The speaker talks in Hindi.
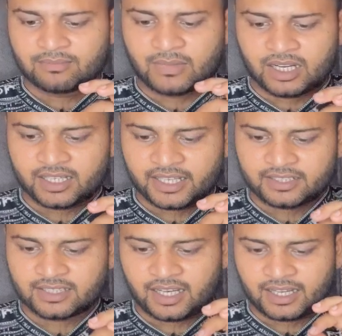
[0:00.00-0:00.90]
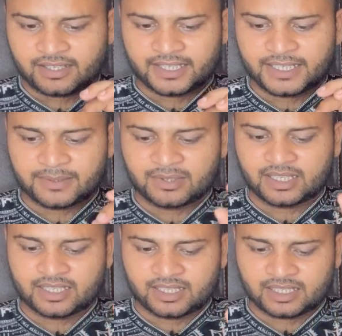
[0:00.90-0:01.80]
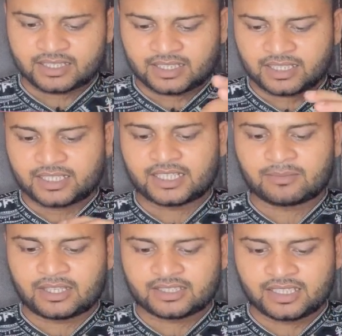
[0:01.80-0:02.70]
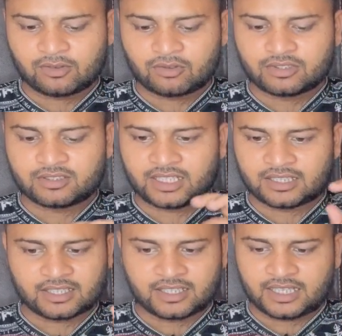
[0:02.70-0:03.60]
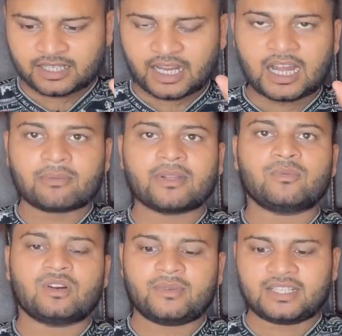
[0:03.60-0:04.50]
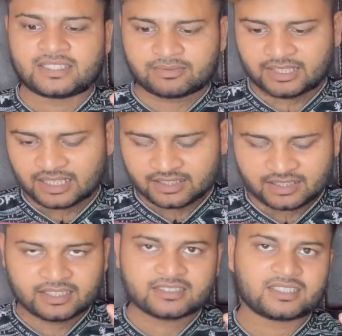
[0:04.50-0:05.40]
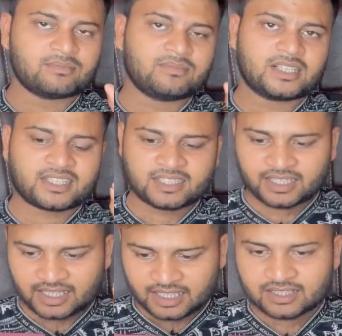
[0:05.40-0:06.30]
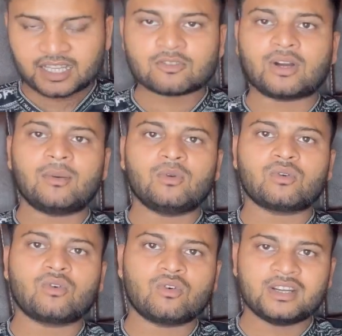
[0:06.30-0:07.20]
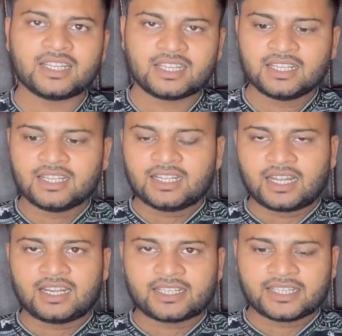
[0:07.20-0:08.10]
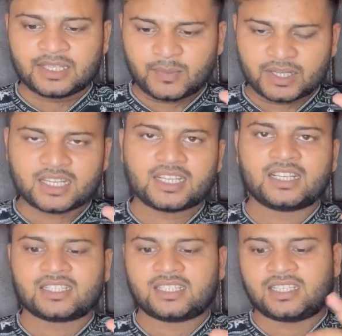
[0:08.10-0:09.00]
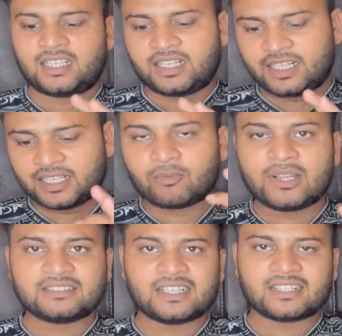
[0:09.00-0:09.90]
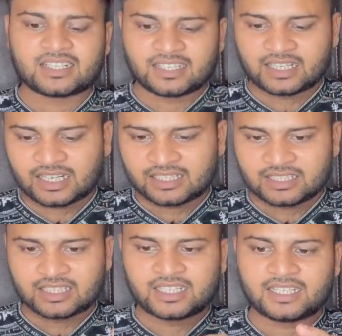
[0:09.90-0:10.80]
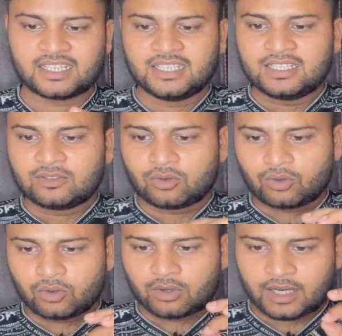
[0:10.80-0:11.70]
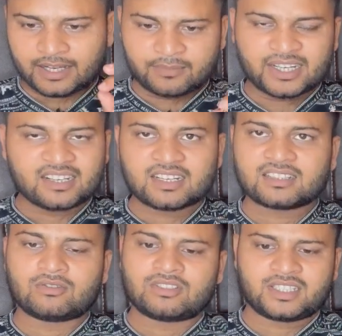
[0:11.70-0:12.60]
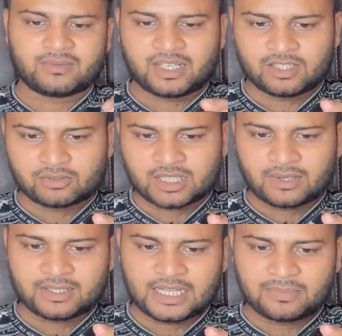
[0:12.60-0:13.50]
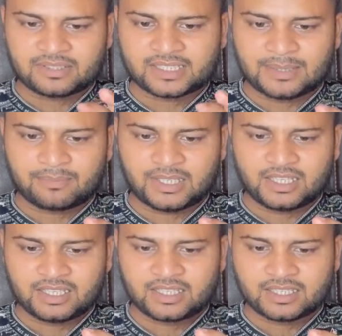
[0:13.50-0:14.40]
बान एक्स आर टी टी पे क्लिक कर देना ठीक है बस ये कुछ सेलेक्ट करना अगर आपके फ़ोन में ये सब सेलेक्ट सब वर्किंग नहीं करता है तो आप लोगों को ओनली एल टी पे क्लिक कर देना है ठीक है वही सेलेक्ट करके लगा देना ठीक है तो अगर वर्क करता तो अच्छी बात है उसके बाद यहाँ पे सेब पे